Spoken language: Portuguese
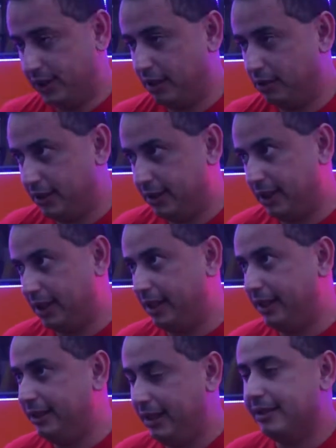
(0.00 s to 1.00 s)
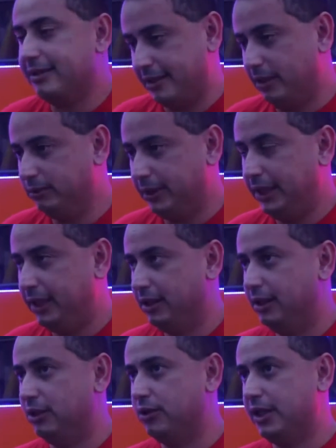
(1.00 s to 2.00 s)
A nossa intenção né,
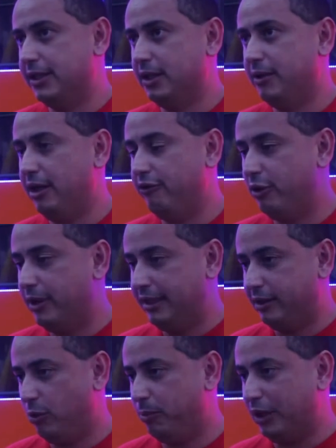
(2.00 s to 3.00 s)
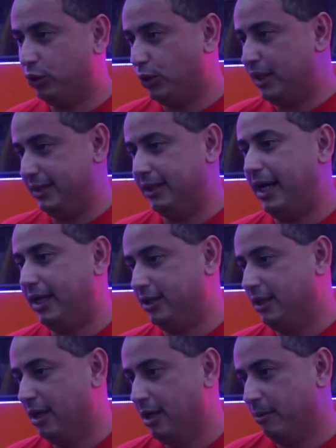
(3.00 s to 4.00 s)
da associação é levar o Natal para toda a
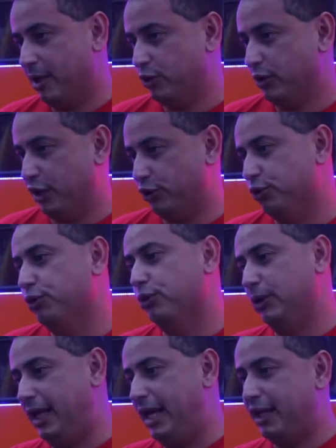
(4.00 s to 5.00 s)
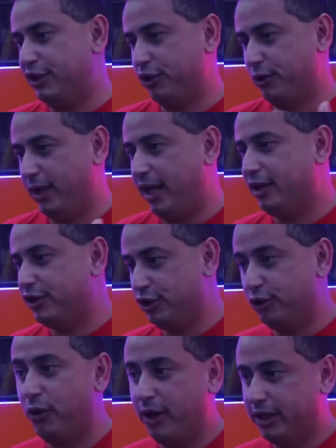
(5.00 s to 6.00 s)
cidade, para a Zona Sul, Leste,
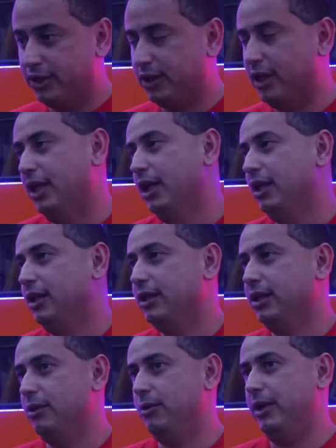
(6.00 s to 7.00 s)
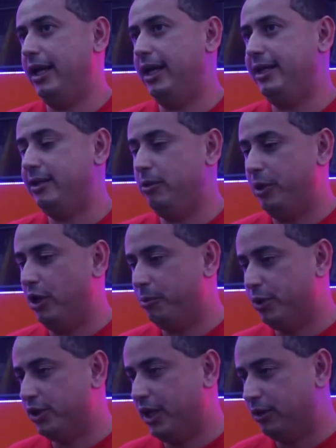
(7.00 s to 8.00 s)
Oeste, Norte. Então, esse é o
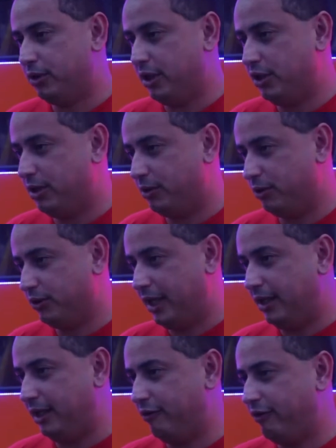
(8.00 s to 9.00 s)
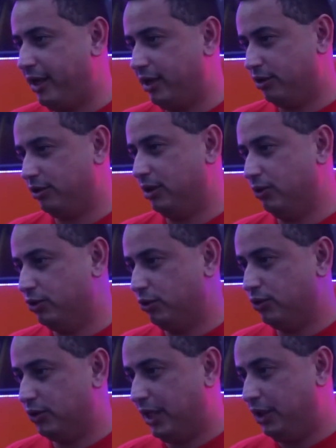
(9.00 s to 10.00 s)
melhor projeto que a gente consegue levar isso. Então,
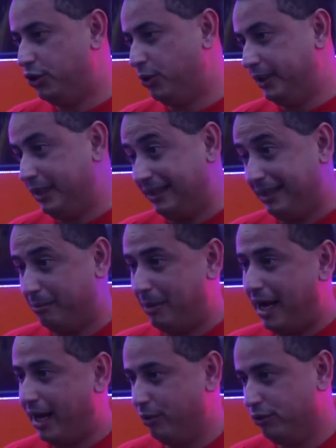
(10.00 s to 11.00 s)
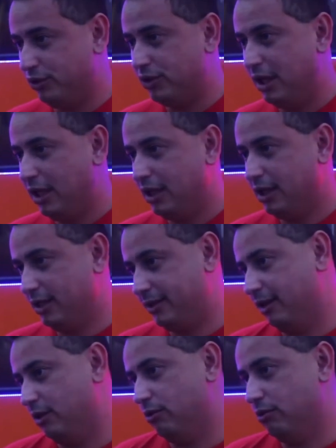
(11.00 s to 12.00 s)
são 180 bairros que
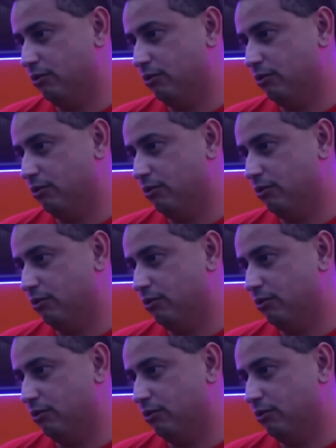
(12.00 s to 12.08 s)
são